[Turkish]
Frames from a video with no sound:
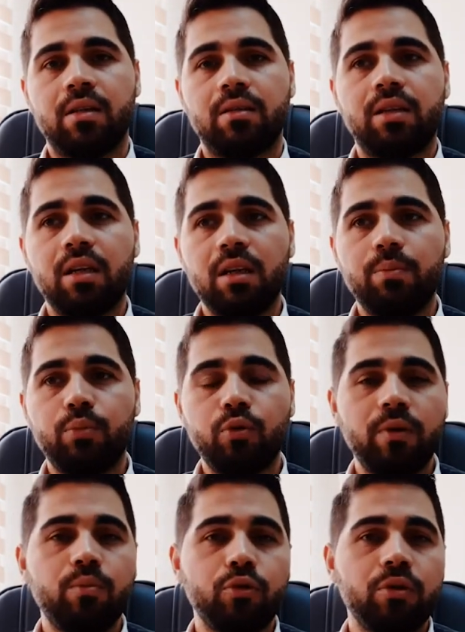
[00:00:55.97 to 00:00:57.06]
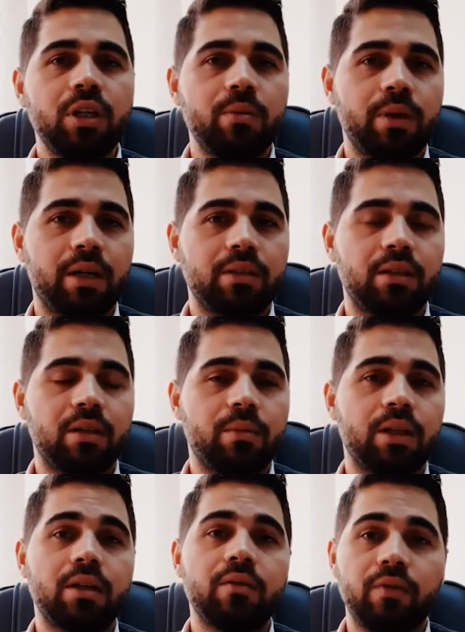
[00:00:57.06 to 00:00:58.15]
Zeynep bu ve bunun gibi
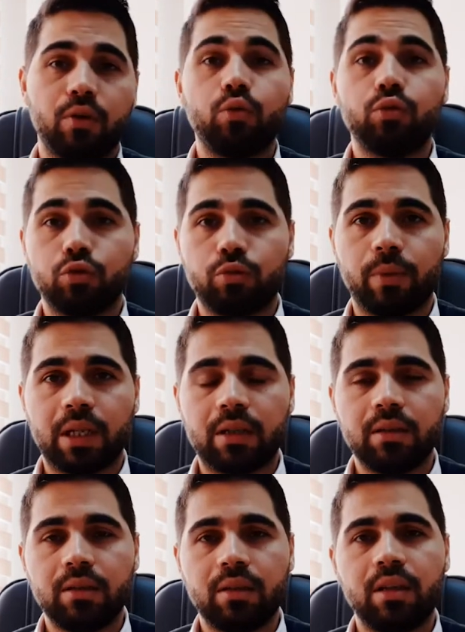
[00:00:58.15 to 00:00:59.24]
hatırlamaların ve unutmaların